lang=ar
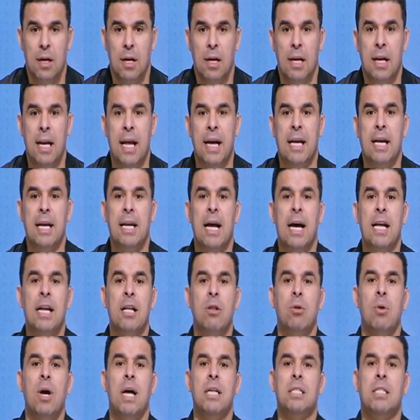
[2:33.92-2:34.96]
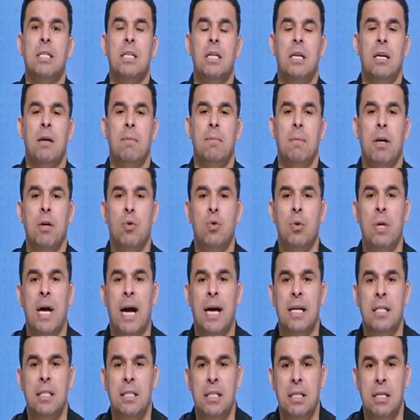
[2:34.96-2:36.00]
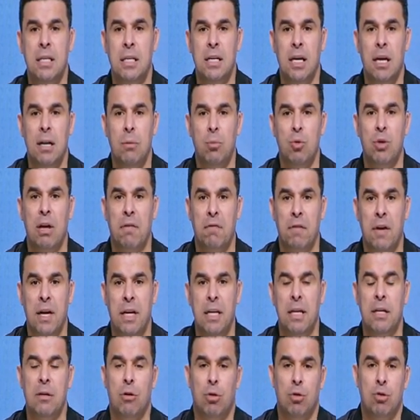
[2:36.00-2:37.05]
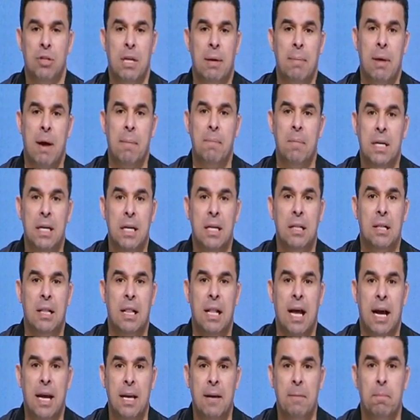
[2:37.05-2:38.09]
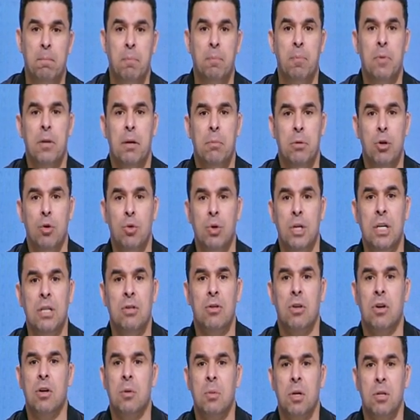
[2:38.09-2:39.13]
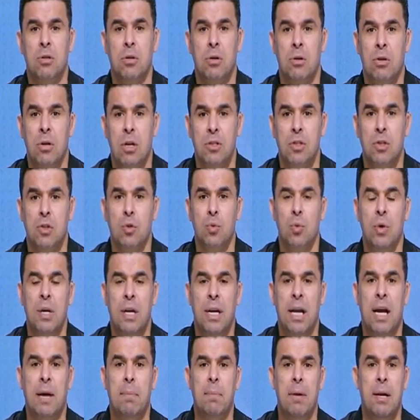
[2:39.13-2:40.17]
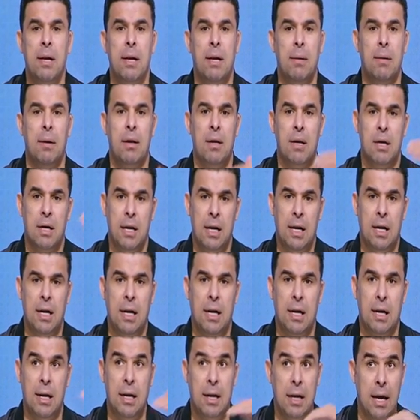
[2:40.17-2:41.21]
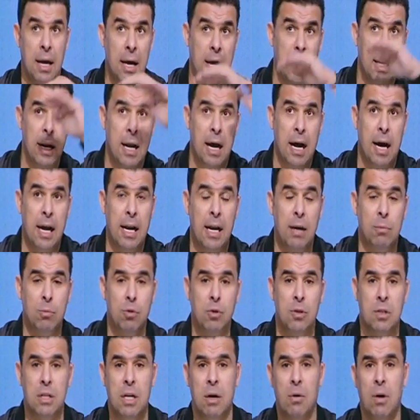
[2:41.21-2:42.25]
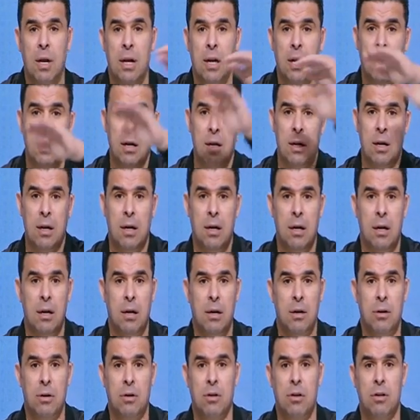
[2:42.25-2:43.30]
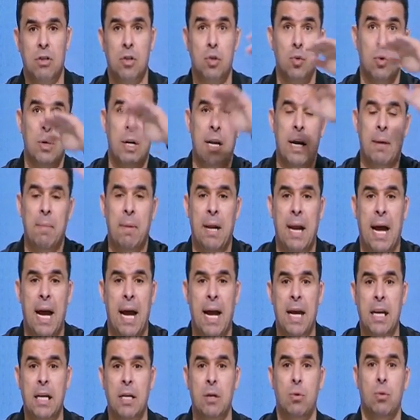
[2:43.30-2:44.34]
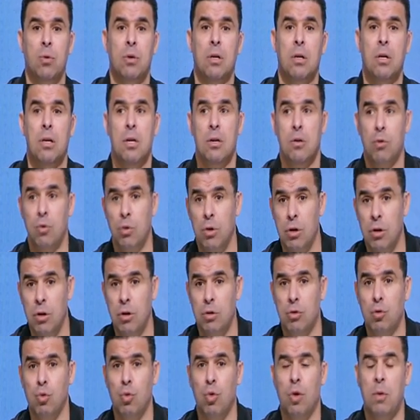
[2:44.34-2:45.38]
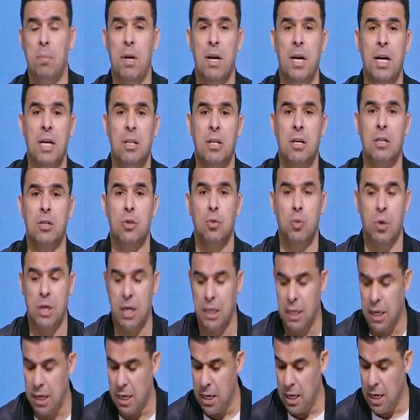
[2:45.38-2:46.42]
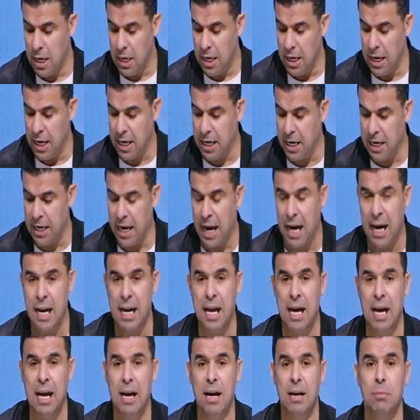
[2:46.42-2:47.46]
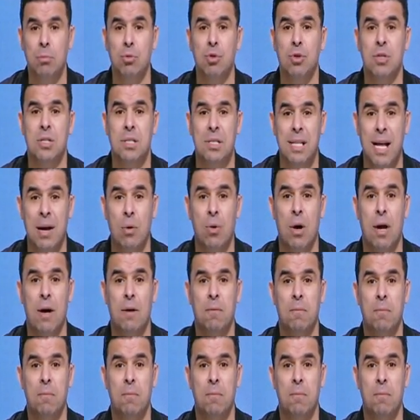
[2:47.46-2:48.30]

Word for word: لكن انا دلوقتي اما يكون عندي المدافعين حسام عبد المجيد لعيب بيجيد ضربات الراس واللعب الـ الـ على المستوى الـ الراس واللعب العالي والطلوع بالهيدرز وكده لكن على مستوى